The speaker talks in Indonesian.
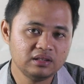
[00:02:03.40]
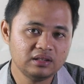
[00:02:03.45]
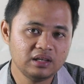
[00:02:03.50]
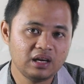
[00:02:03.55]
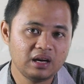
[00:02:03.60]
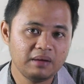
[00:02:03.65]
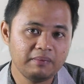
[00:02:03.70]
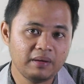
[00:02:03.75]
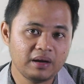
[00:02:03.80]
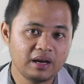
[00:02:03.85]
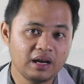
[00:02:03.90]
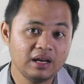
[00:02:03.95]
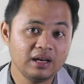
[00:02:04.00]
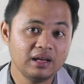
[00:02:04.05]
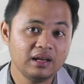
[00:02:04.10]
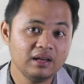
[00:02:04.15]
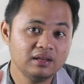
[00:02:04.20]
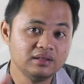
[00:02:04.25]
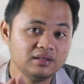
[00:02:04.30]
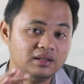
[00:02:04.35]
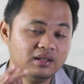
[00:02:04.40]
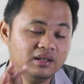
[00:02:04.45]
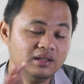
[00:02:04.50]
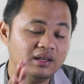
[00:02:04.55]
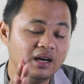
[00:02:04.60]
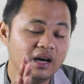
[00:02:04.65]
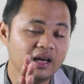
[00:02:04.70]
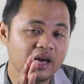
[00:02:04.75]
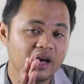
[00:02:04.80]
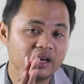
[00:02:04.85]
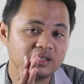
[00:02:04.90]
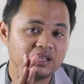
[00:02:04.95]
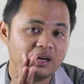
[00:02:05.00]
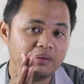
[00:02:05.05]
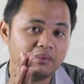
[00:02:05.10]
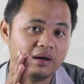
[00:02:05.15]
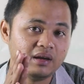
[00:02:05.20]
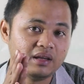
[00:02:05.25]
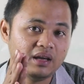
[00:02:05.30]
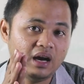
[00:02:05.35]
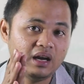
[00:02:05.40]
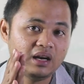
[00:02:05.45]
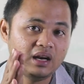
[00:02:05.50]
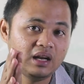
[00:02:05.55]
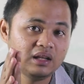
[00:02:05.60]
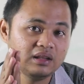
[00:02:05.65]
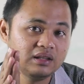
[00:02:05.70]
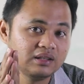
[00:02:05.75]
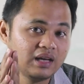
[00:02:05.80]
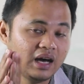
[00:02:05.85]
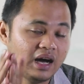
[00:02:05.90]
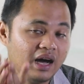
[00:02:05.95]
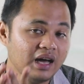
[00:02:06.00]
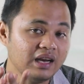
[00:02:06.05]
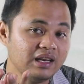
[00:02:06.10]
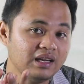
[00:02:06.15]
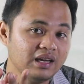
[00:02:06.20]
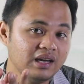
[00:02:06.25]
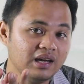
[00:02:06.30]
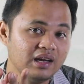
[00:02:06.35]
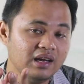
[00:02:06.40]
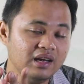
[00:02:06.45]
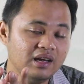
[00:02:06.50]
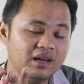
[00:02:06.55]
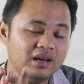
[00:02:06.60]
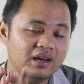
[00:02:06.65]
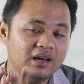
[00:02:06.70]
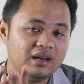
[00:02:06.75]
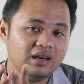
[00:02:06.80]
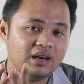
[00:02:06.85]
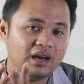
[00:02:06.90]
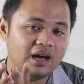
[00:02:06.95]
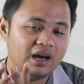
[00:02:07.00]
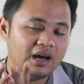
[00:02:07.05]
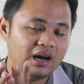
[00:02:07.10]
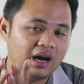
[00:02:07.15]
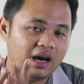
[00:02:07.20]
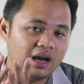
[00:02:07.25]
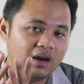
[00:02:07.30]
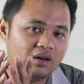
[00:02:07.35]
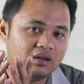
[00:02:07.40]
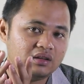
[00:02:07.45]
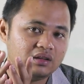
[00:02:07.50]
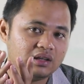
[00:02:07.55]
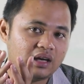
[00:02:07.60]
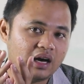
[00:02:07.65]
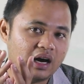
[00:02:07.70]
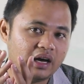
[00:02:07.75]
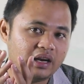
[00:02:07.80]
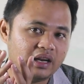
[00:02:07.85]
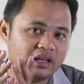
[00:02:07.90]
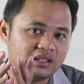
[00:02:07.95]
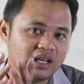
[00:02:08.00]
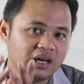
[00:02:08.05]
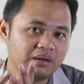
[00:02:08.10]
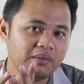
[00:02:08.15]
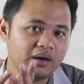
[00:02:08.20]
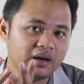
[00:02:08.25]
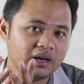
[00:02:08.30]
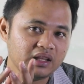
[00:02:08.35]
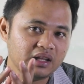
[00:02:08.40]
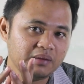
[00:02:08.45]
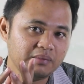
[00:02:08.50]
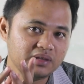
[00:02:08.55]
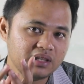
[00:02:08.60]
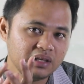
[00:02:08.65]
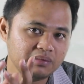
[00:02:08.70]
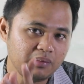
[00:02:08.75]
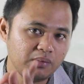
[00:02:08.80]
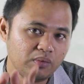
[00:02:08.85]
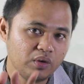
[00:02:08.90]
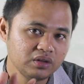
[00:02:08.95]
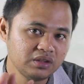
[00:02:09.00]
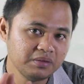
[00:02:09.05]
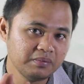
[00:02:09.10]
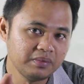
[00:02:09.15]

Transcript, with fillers: secara paralel sehingga yang samanya adalah tegangannya. Nah, kalau tegangannya sama, kita bisa membuat